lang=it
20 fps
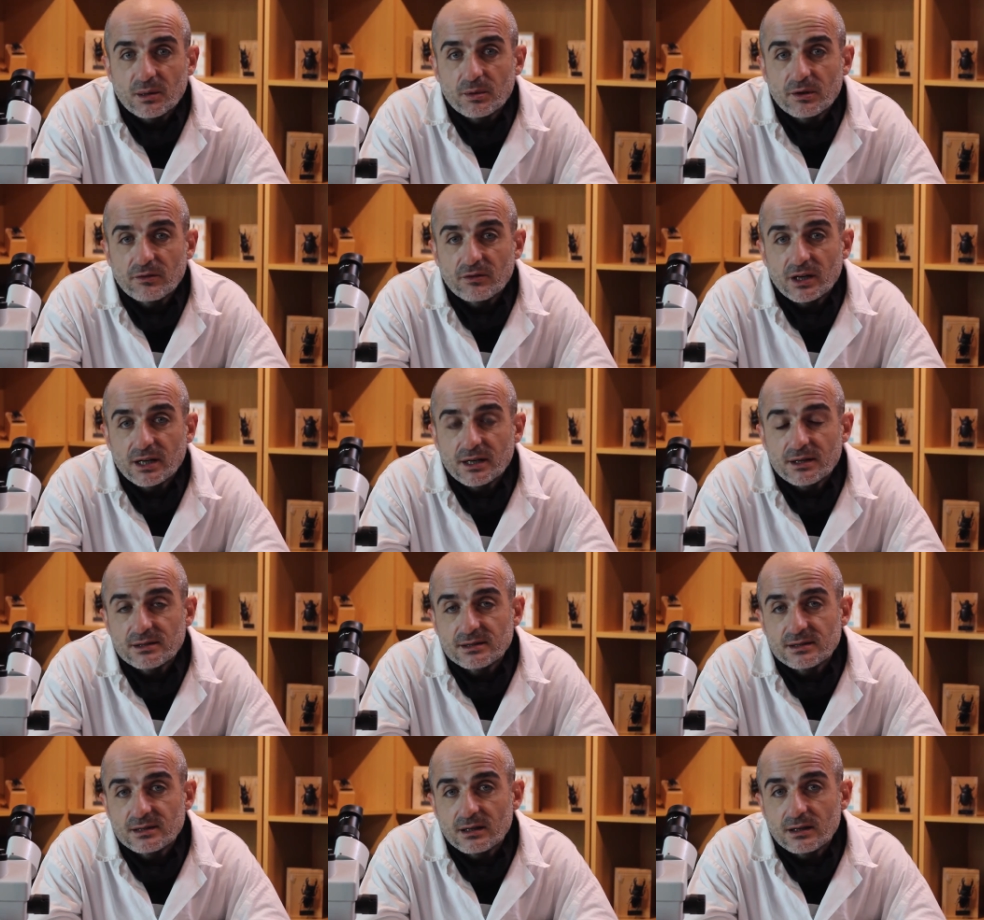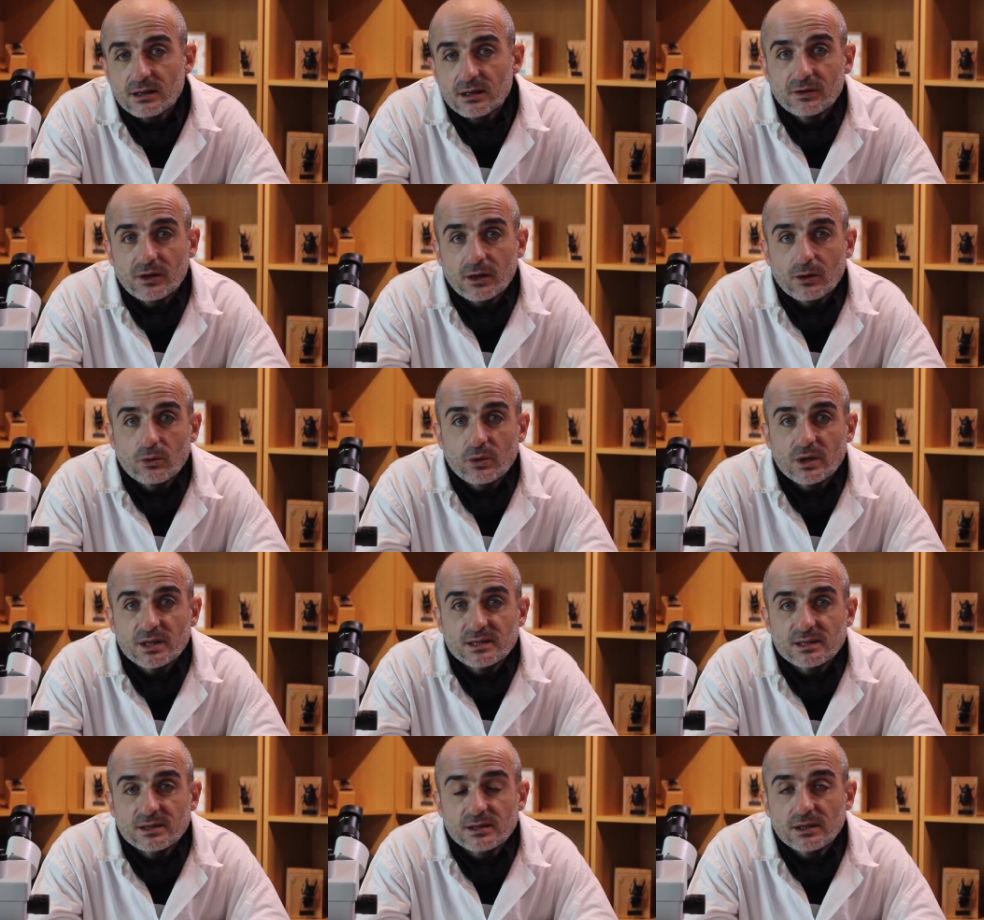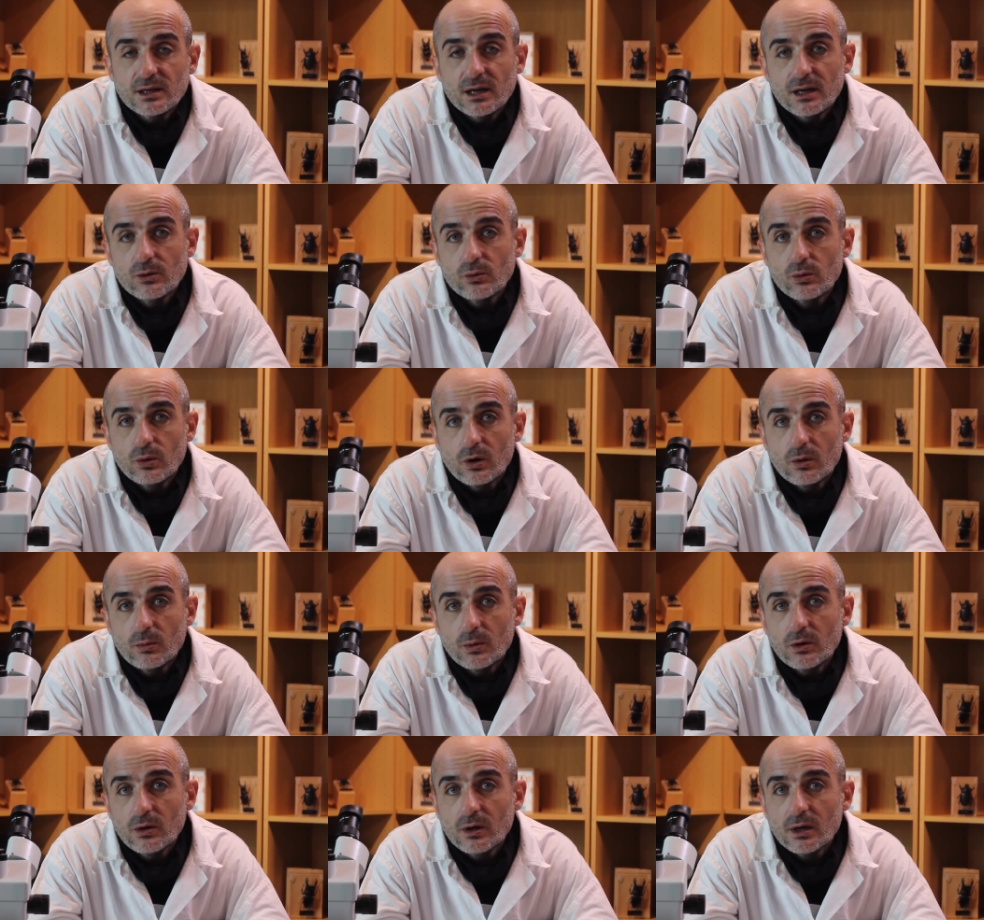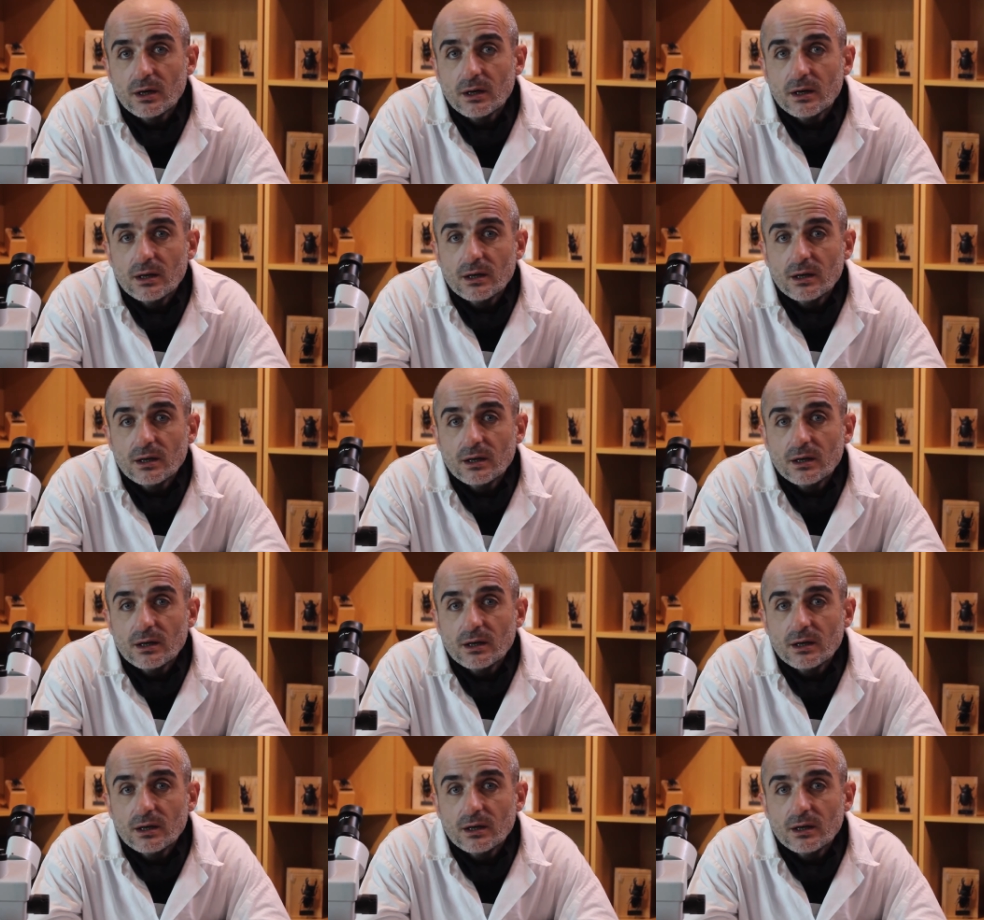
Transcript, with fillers: prevalenza fra questi e l'uomo